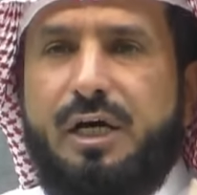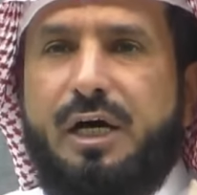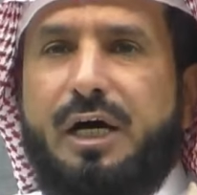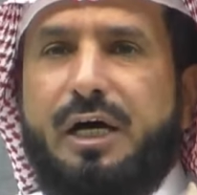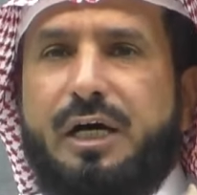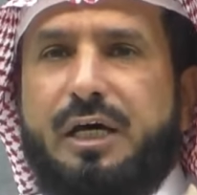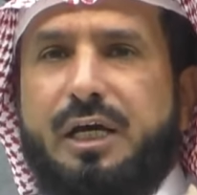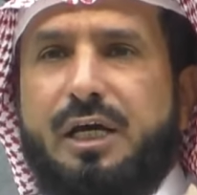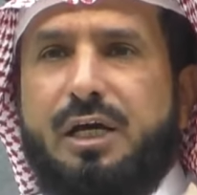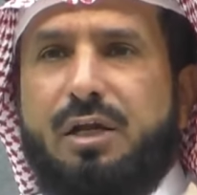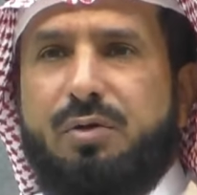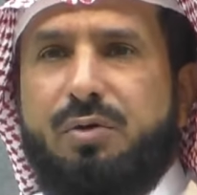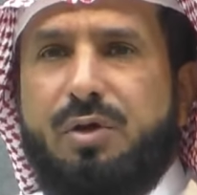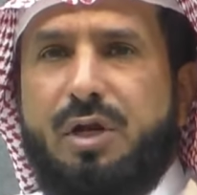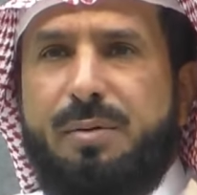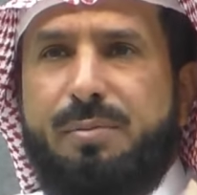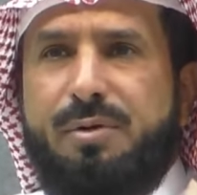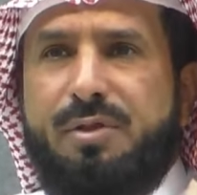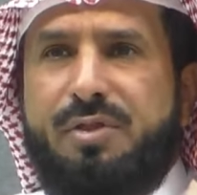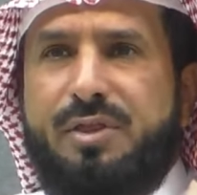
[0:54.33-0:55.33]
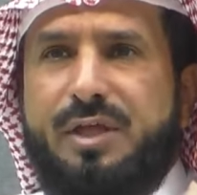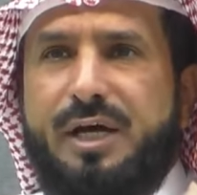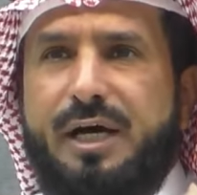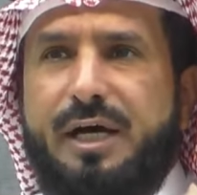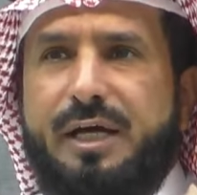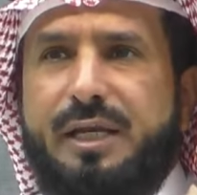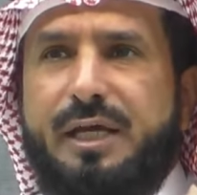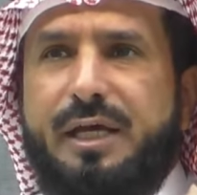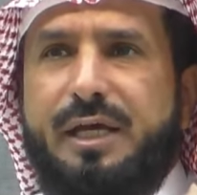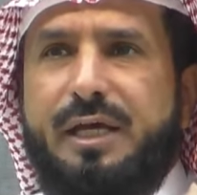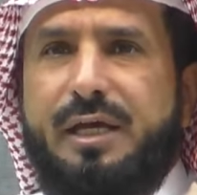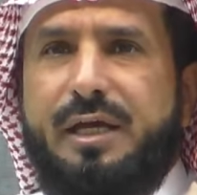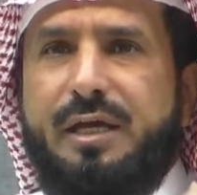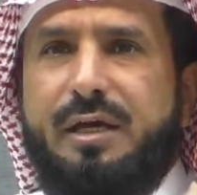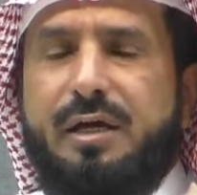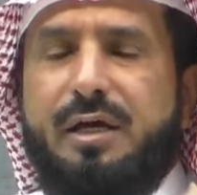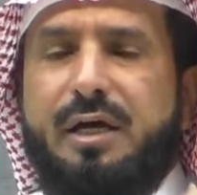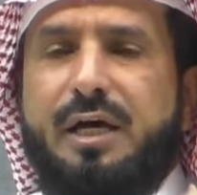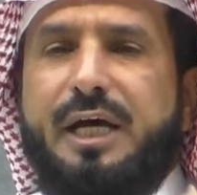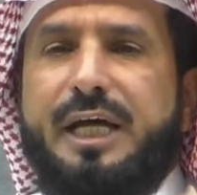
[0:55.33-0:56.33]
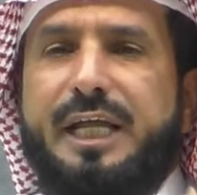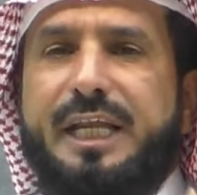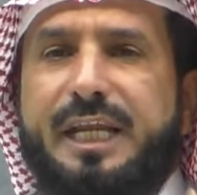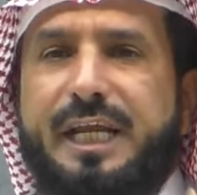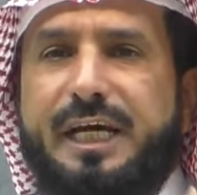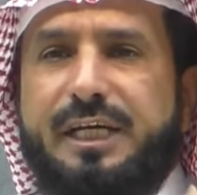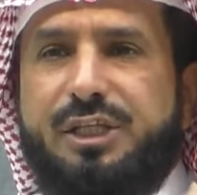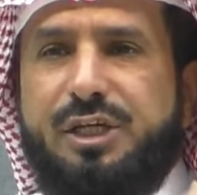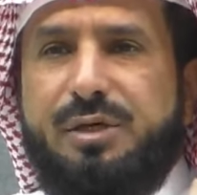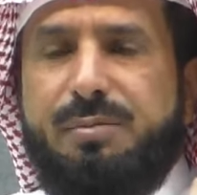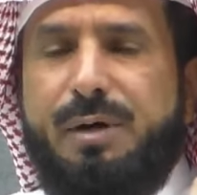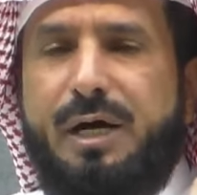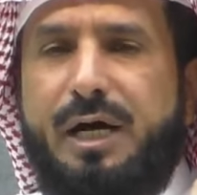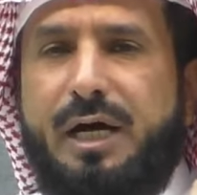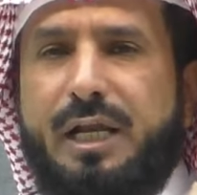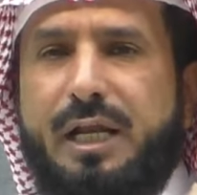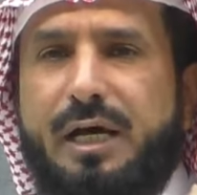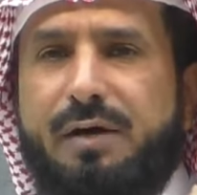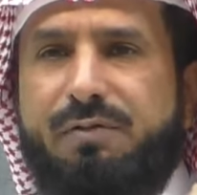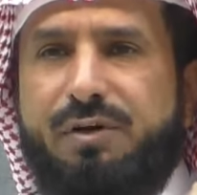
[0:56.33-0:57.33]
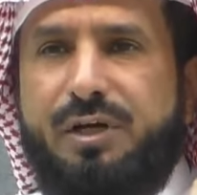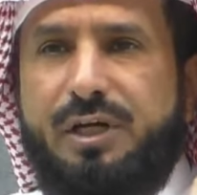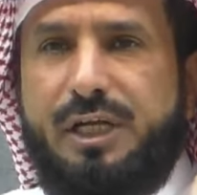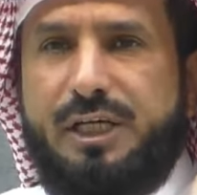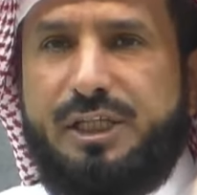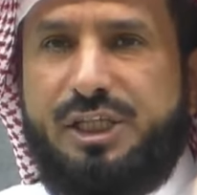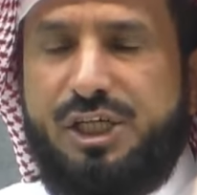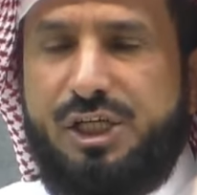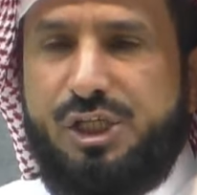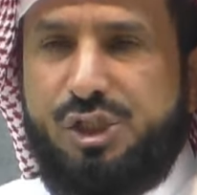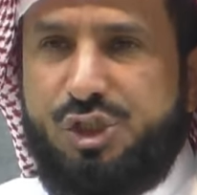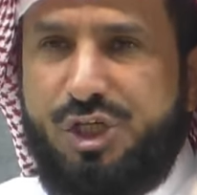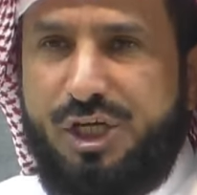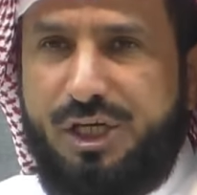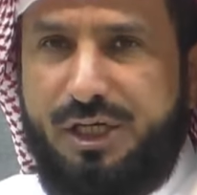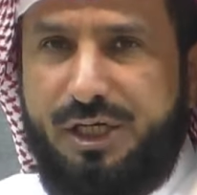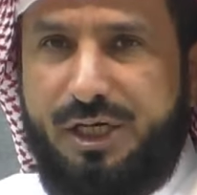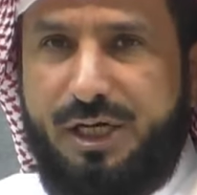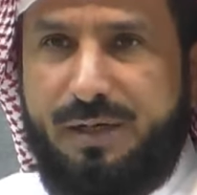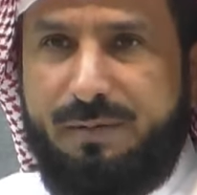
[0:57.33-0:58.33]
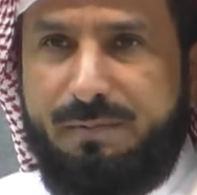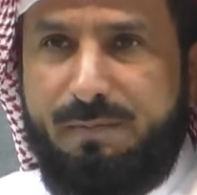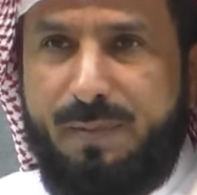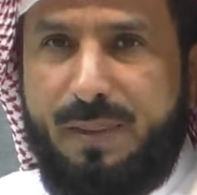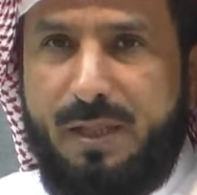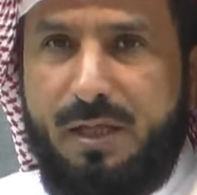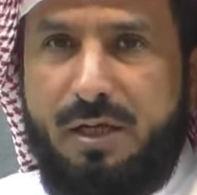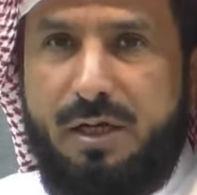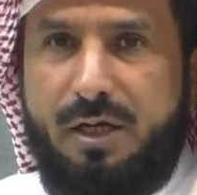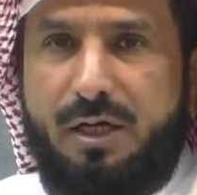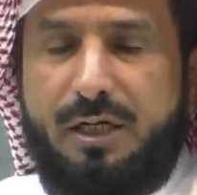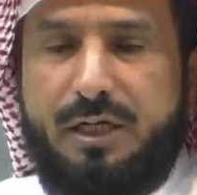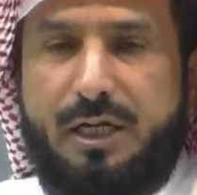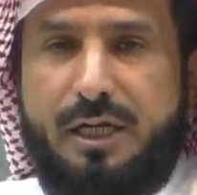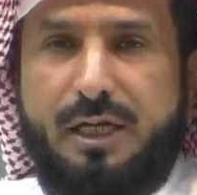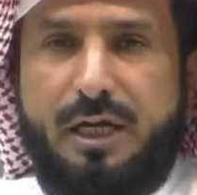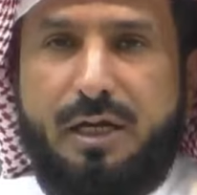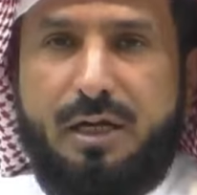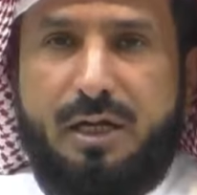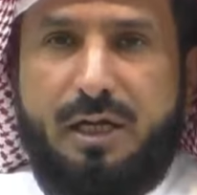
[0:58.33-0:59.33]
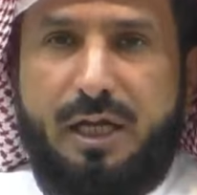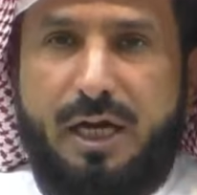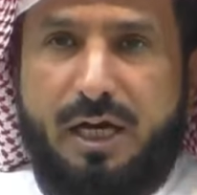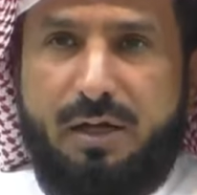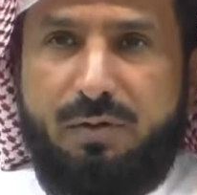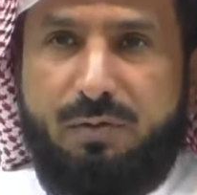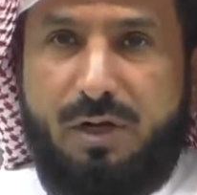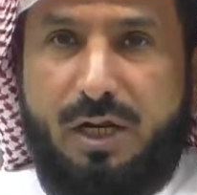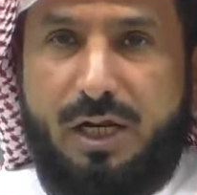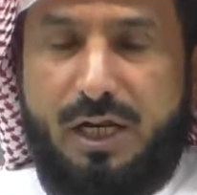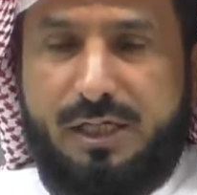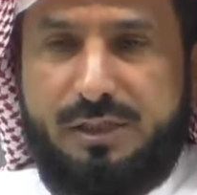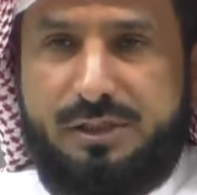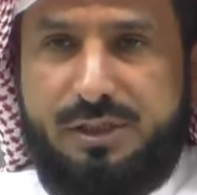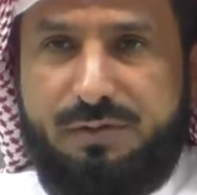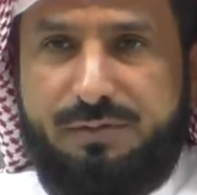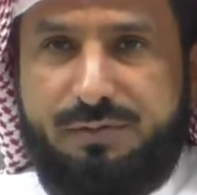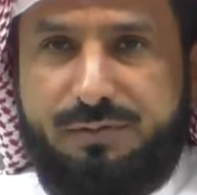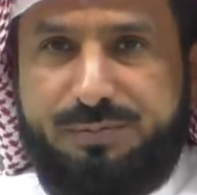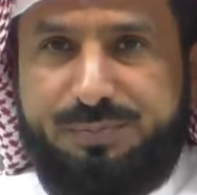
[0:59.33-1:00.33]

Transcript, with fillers: أخيه الغراب الثاني ندم على فعلته الشنيعة احنا نرى الآن وللأسف